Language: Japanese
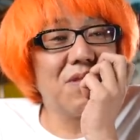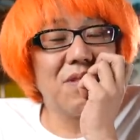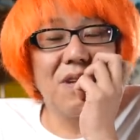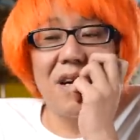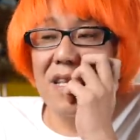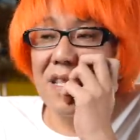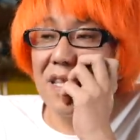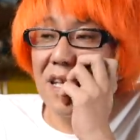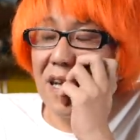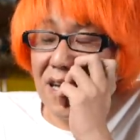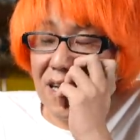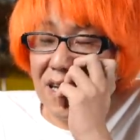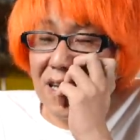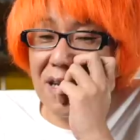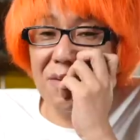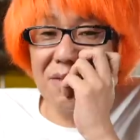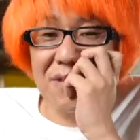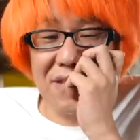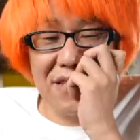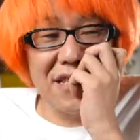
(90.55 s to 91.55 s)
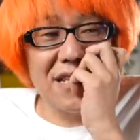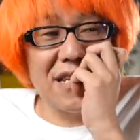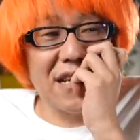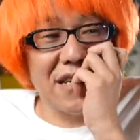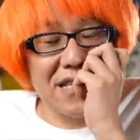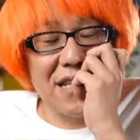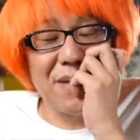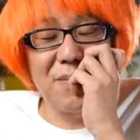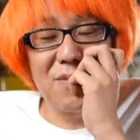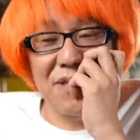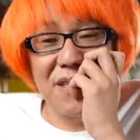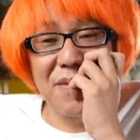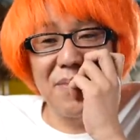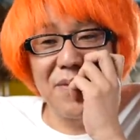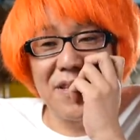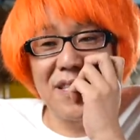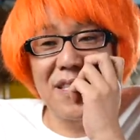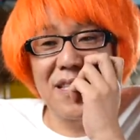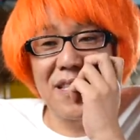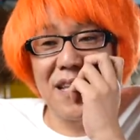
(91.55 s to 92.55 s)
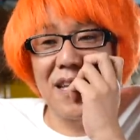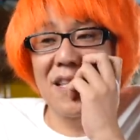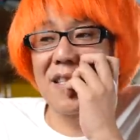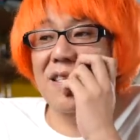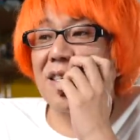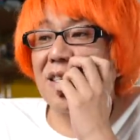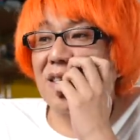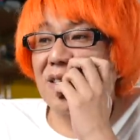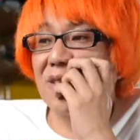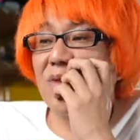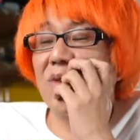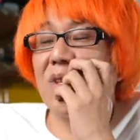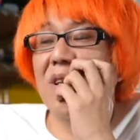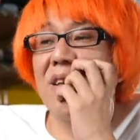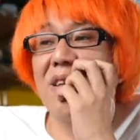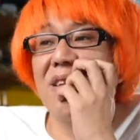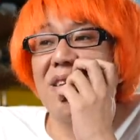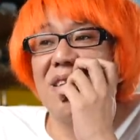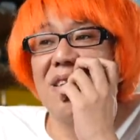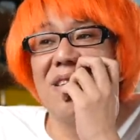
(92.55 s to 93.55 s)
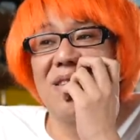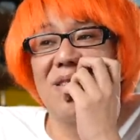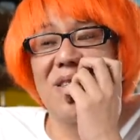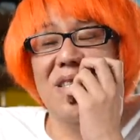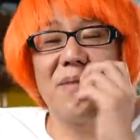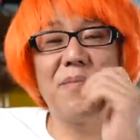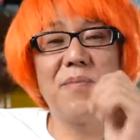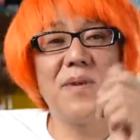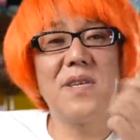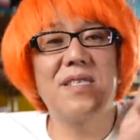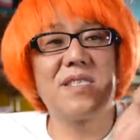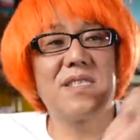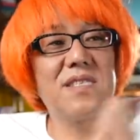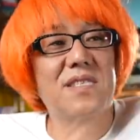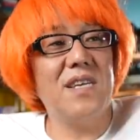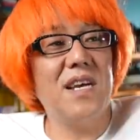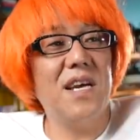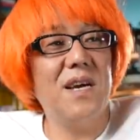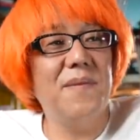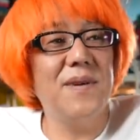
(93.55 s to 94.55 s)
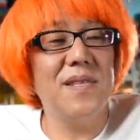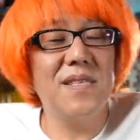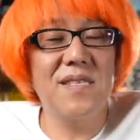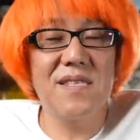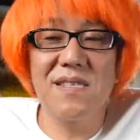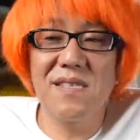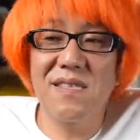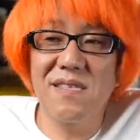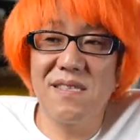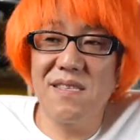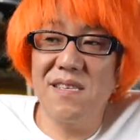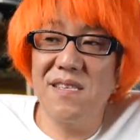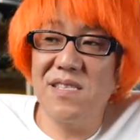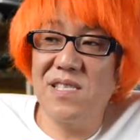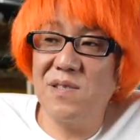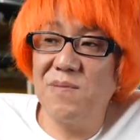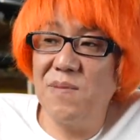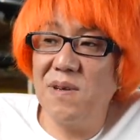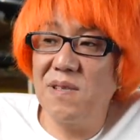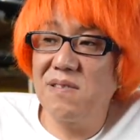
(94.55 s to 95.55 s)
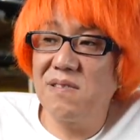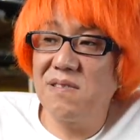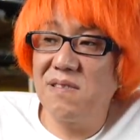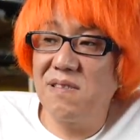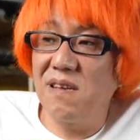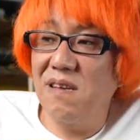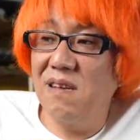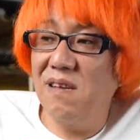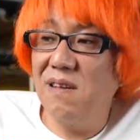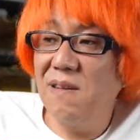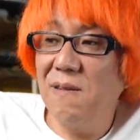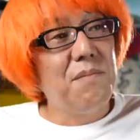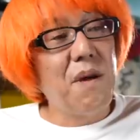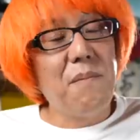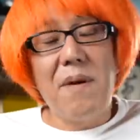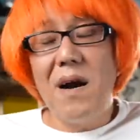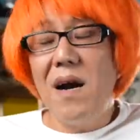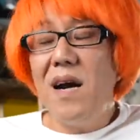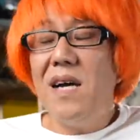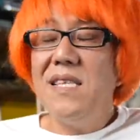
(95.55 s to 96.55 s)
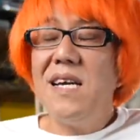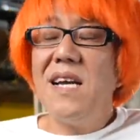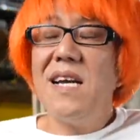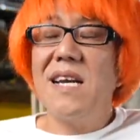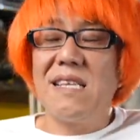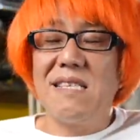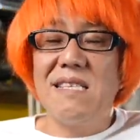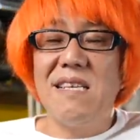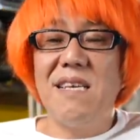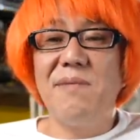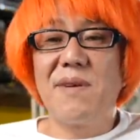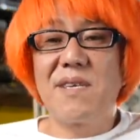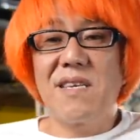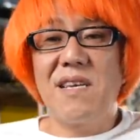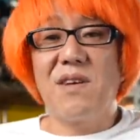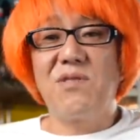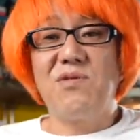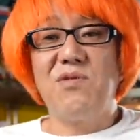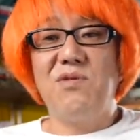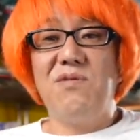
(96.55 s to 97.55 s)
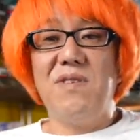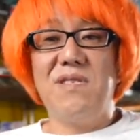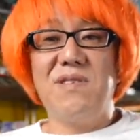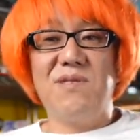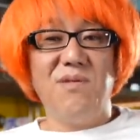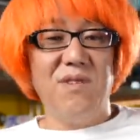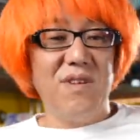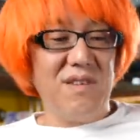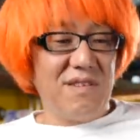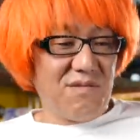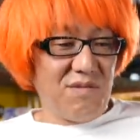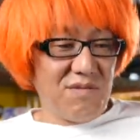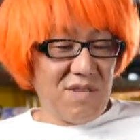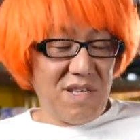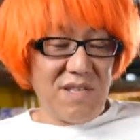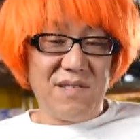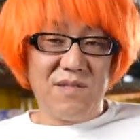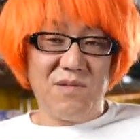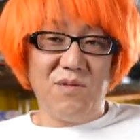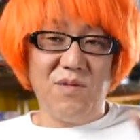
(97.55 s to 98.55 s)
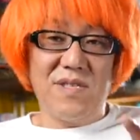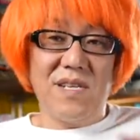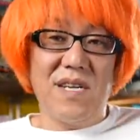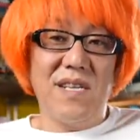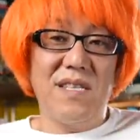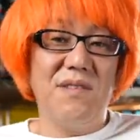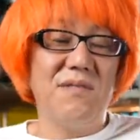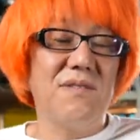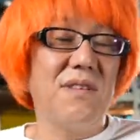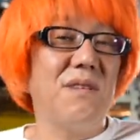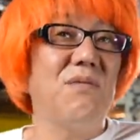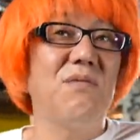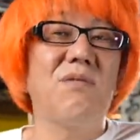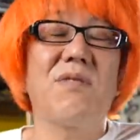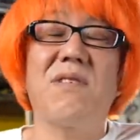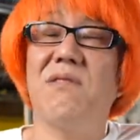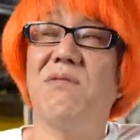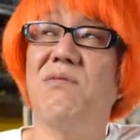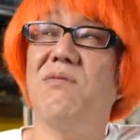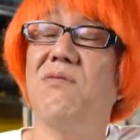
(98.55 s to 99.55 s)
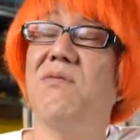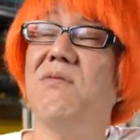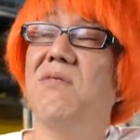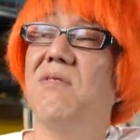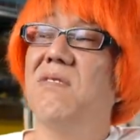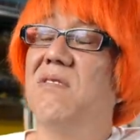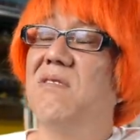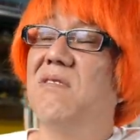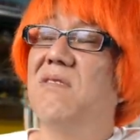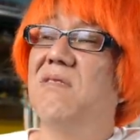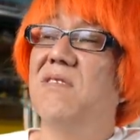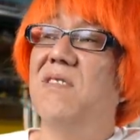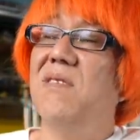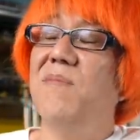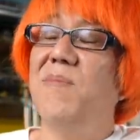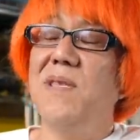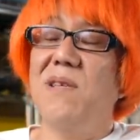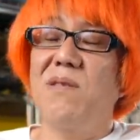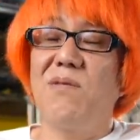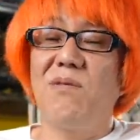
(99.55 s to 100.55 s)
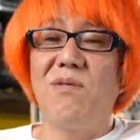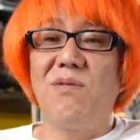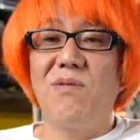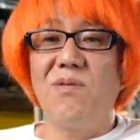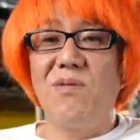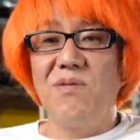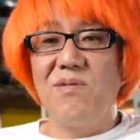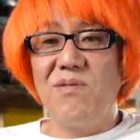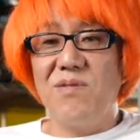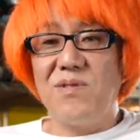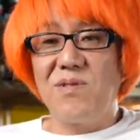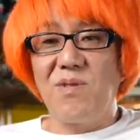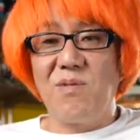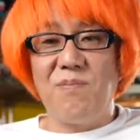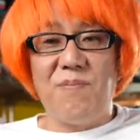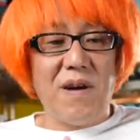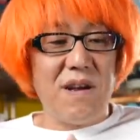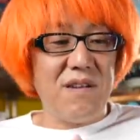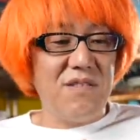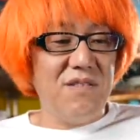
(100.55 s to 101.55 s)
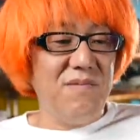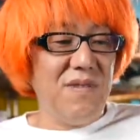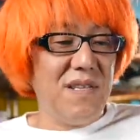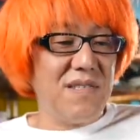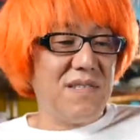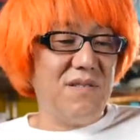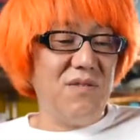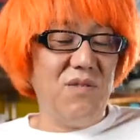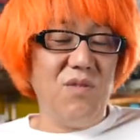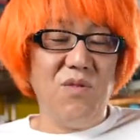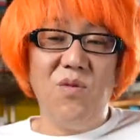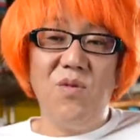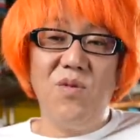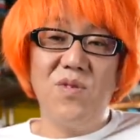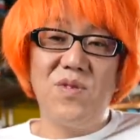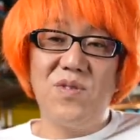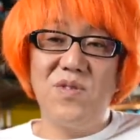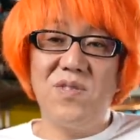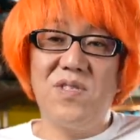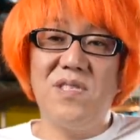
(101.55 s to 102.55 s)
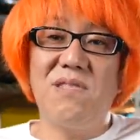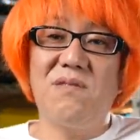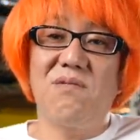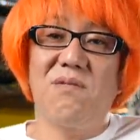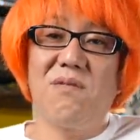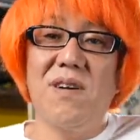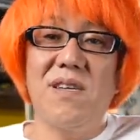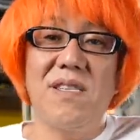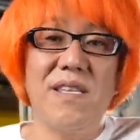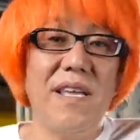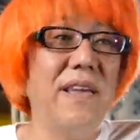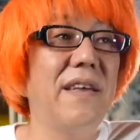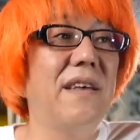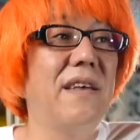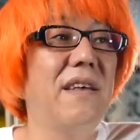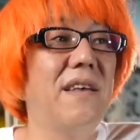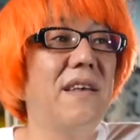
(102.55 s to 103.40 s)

あれなんかのきっかけ多分ね見たんですよね。そしたらめっちゃハマってしまって、まあ、漫画だからね、まあ、脚色はすごい当然すごいされてるだろうけど、やっぱねこうその幕末の大筋とかね、